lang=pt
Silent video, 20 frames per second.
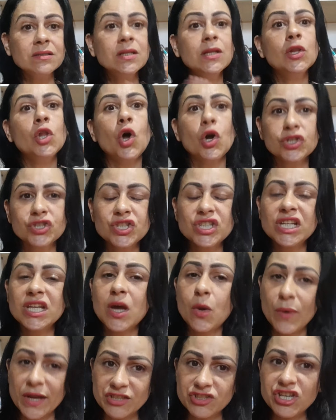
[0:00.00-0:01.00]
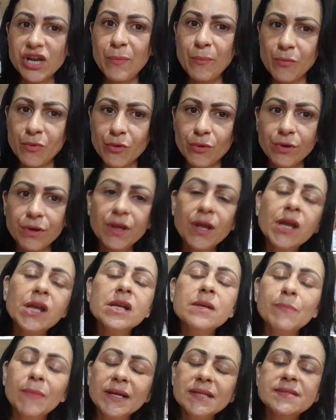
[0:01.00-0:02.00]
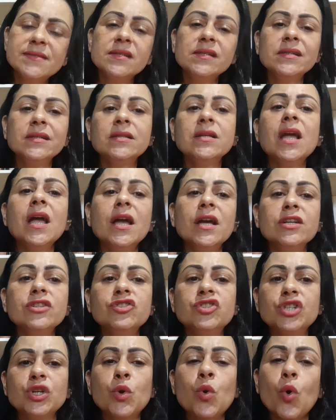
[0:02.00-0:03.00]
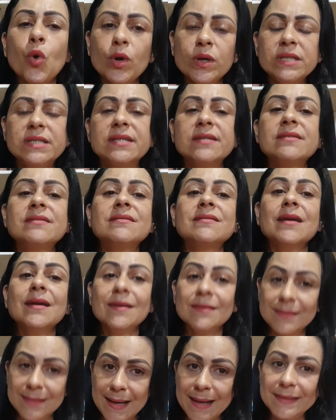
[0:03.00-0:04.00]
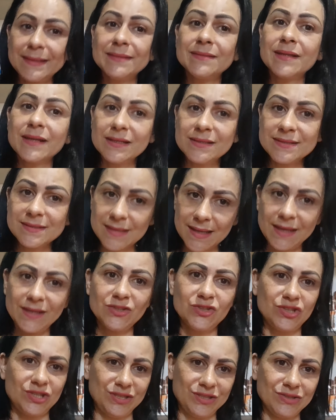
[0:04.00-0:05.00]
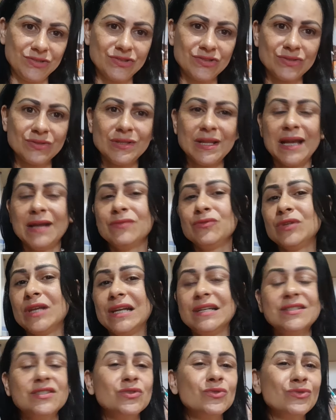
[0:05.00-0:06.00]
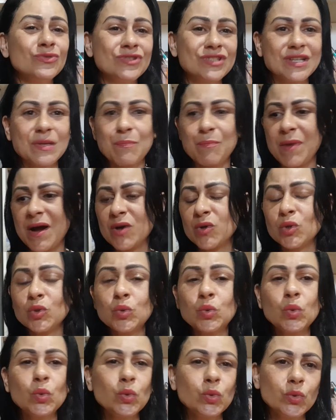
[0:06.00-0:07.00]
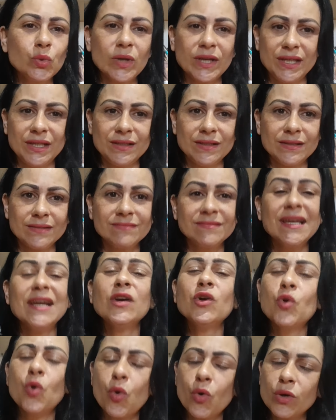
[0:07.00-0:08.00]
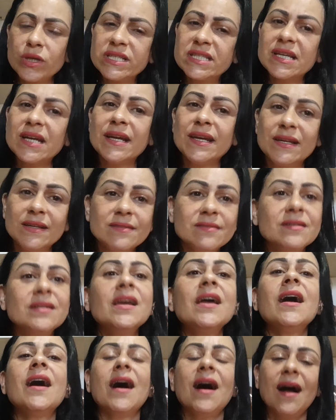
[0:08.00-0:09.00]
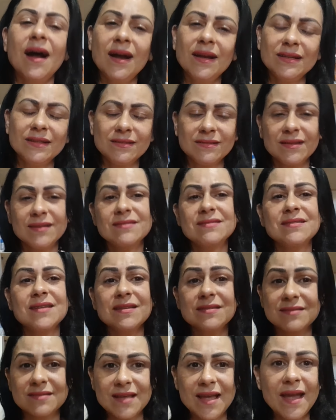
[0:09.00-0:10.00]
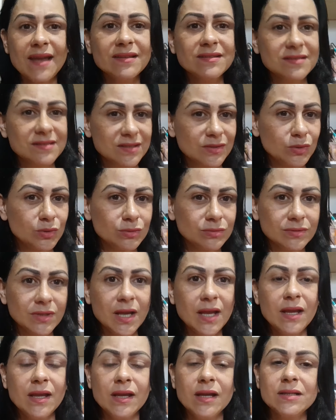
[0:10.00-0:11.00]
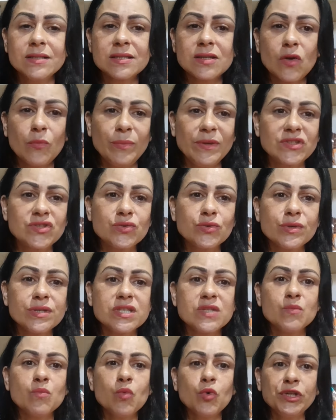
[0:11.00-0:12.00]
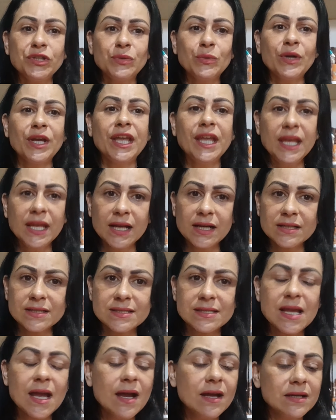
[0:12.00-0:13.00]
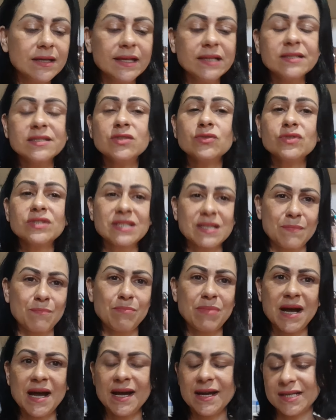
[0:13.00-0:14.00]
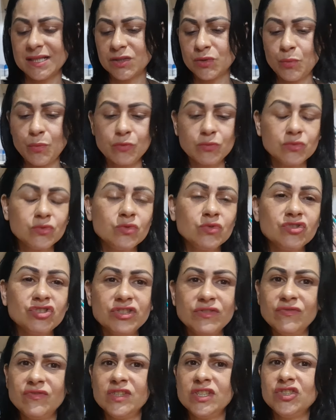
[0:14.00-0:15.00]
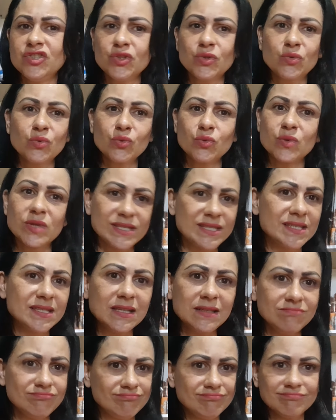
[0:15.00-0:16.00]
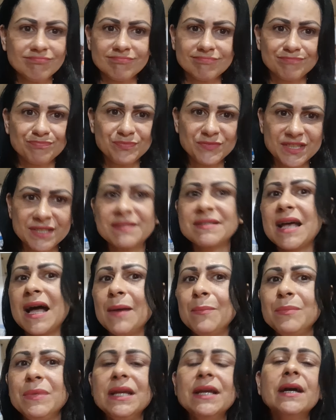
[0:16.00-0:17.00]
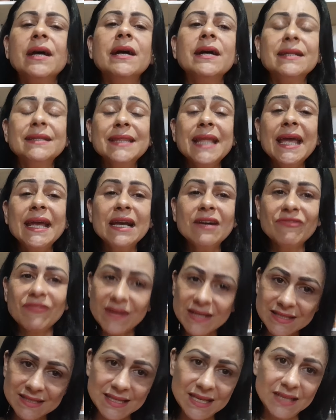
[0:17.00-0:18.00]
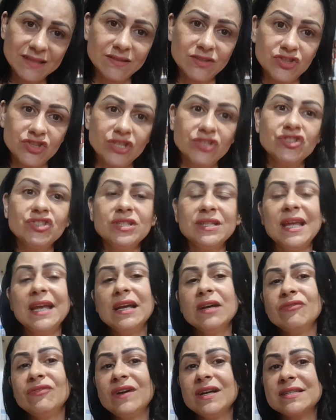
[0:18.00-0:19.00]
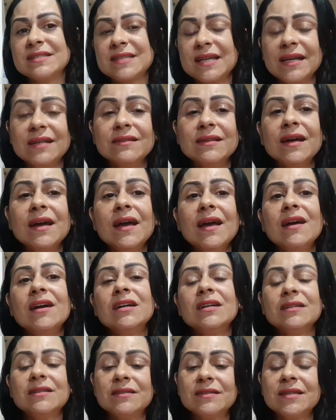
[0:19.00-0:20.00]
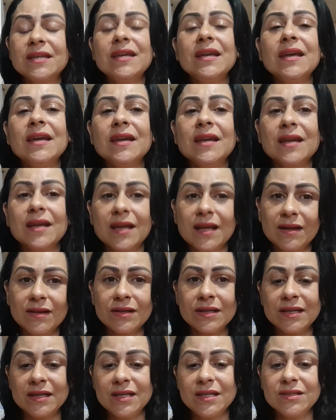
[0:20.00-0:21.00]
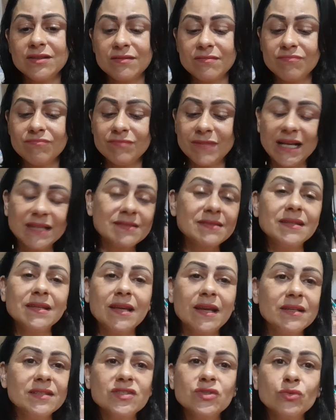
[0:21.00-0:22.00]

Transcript: Lógico que não é de amor, mas sim de coisas que ainda eles têm, gente. Eles não separou tudo ainda. Tem coisa entre ainda Zezéis e Lu. Eles são pessoas muito ricas. Eles não separam, não divide tudo assim, sabe? Nem a fazenda, gente, nem a fazenda que, que assim, eles